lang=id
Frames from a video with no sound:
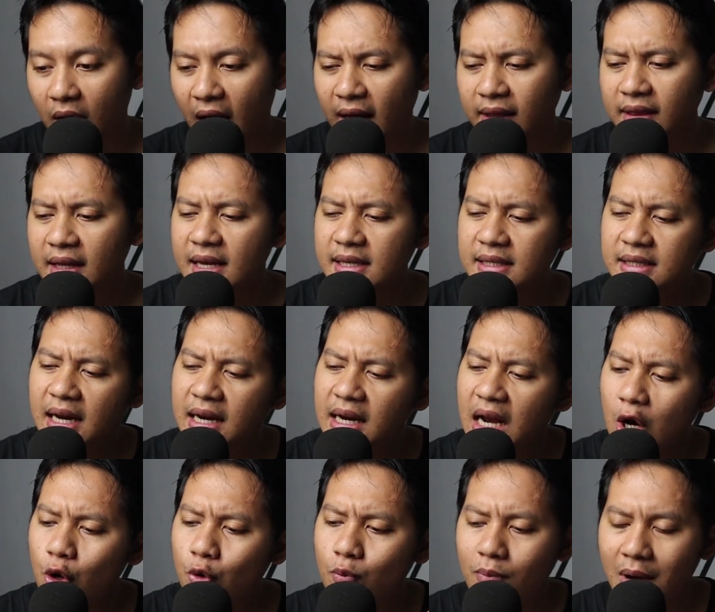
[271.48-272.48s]
ke atas dan
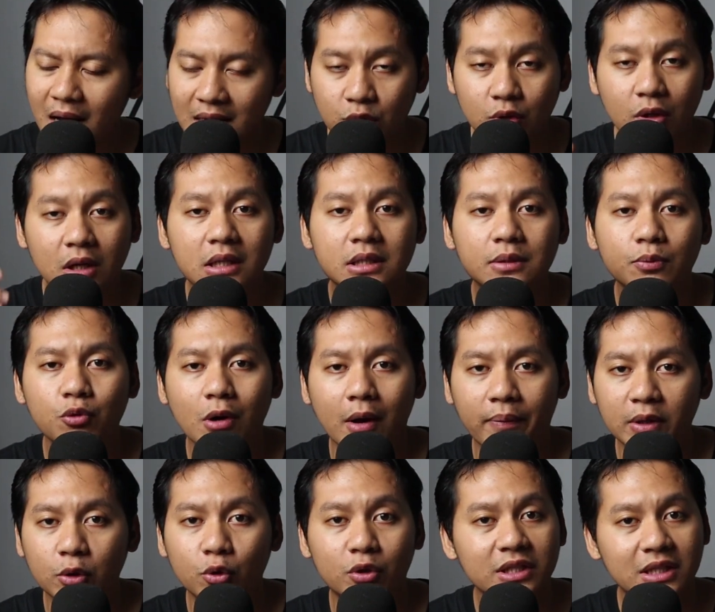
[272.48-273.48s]
lalu masuk ke sebuah
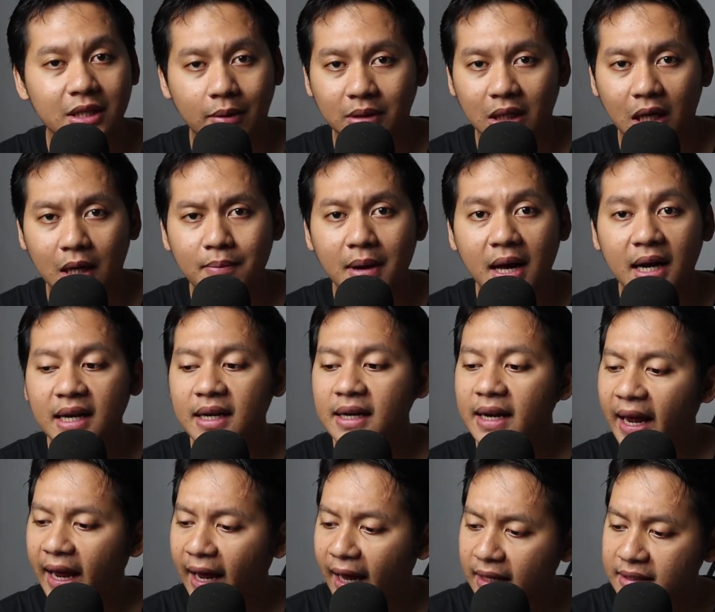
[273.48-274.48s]
pintu di chapter kemarin
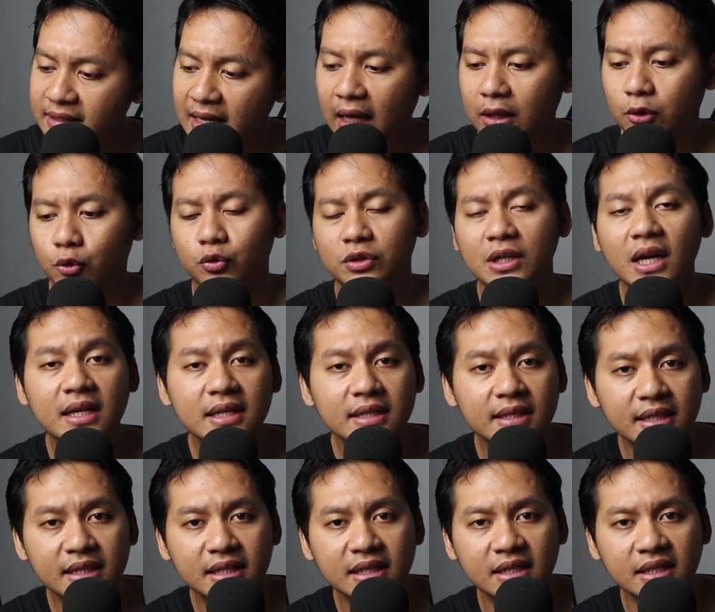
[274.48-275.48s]
jatuhnya di
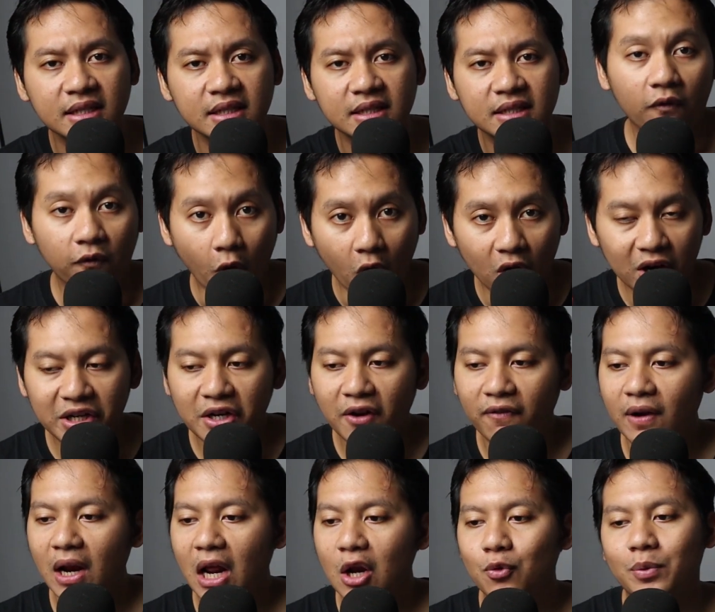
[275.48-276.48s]
sini. Falling
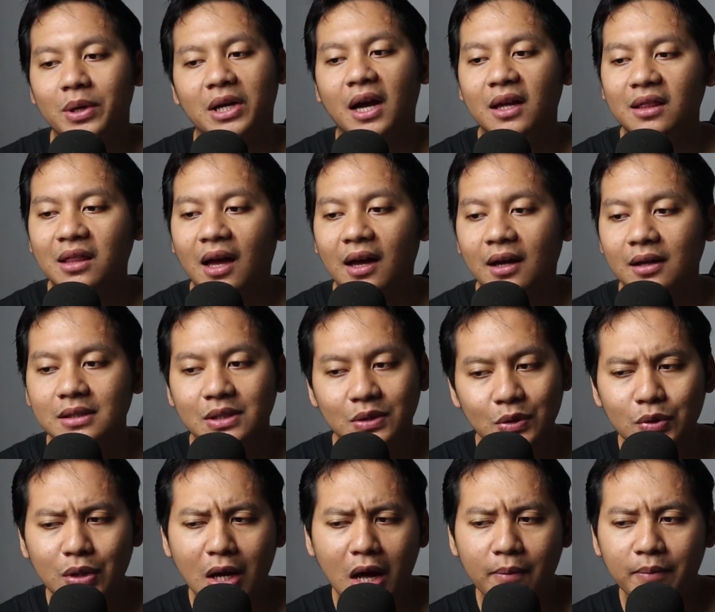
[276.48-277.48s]
Devil lalu berkata,
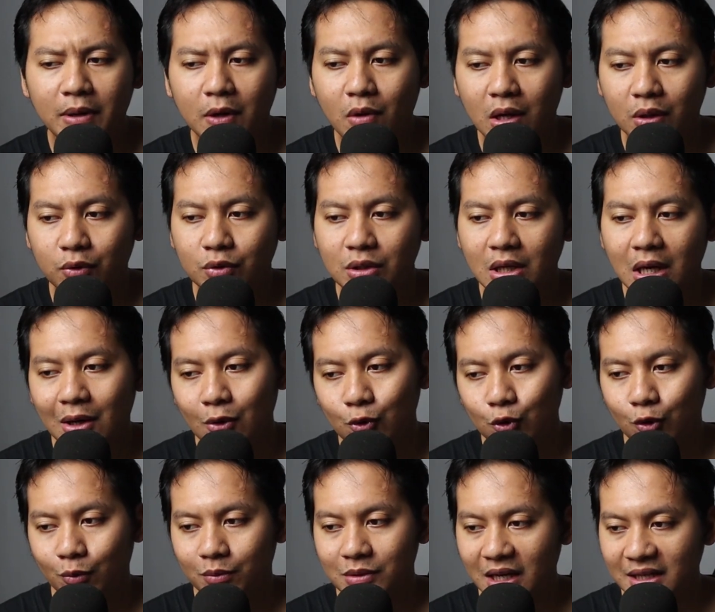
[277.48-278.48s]
sudah hampir waktunya
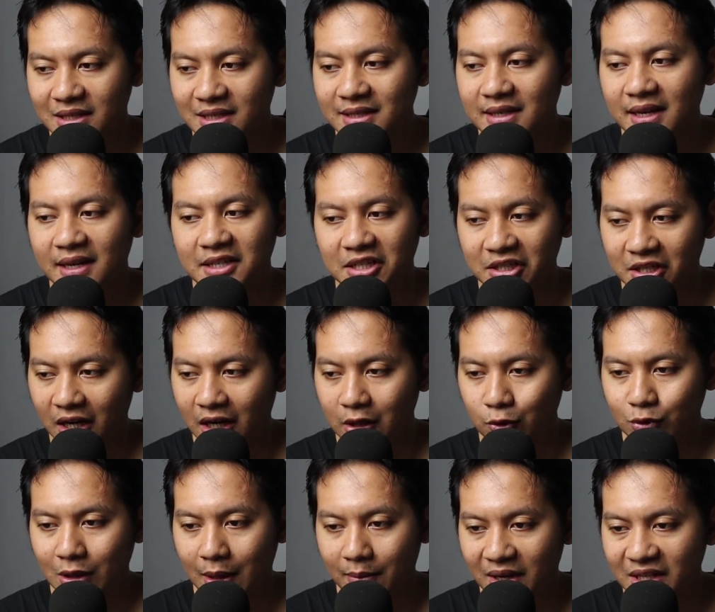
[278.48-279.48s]
untuk menyajikan hidangan
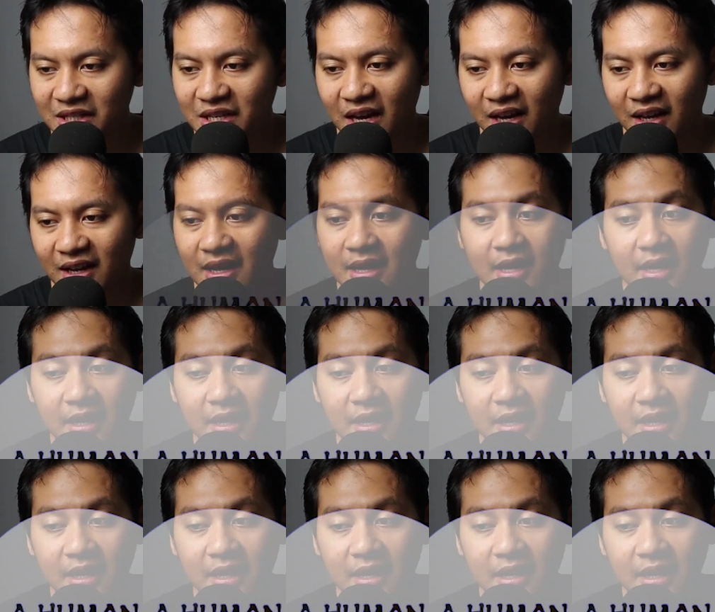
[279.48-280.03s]
utamanya.